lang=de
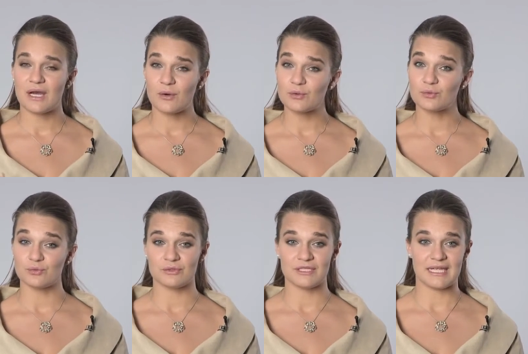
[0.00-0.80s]

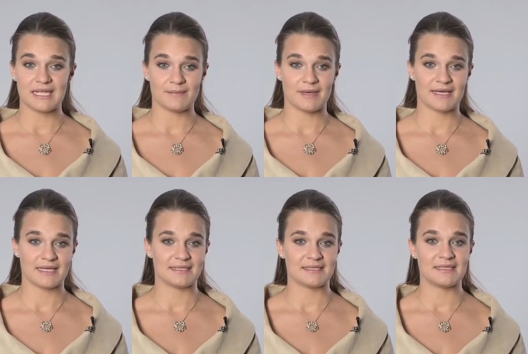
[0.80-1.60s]

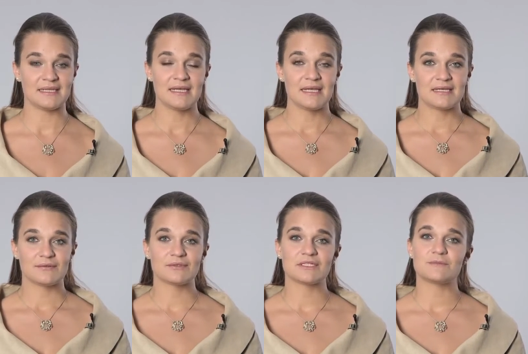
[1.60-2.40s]
Hautunebenheiten
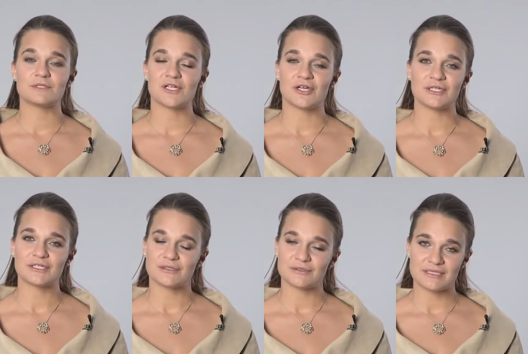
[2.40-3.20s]
und es
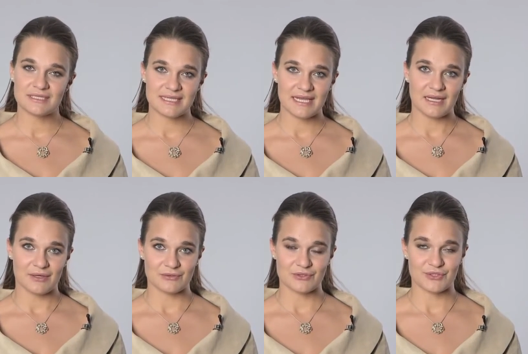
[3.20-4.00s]
beschleunigt auch den
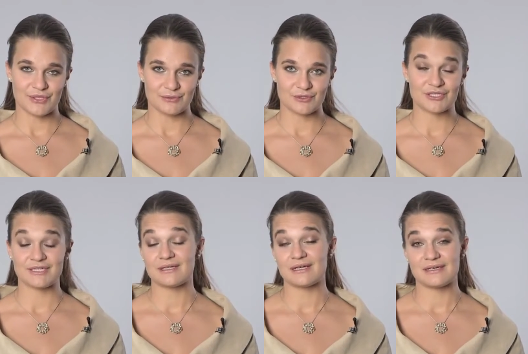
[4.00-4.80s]
Zellaustausch,
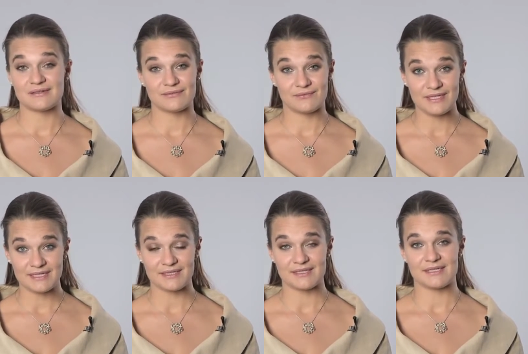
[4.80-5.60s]
der
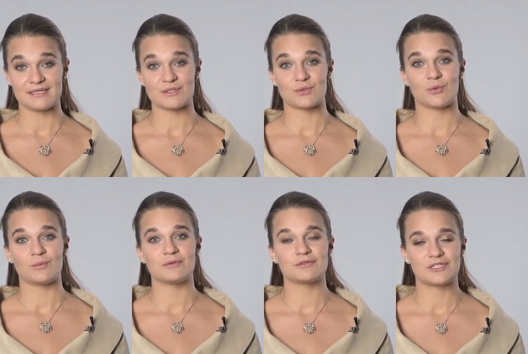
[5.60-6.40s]
wichtig ist,
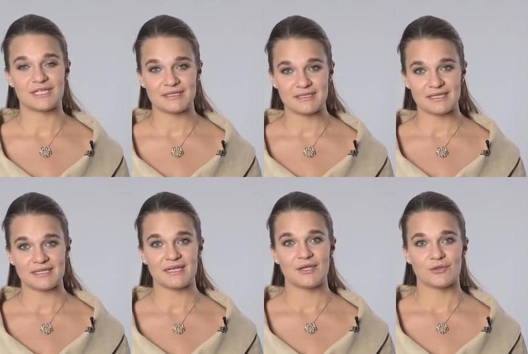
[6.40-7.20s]
um
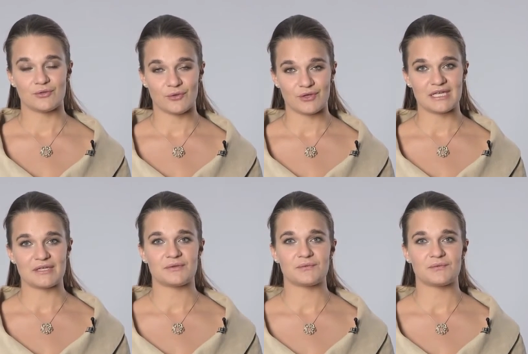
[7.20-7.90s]
ständig neue,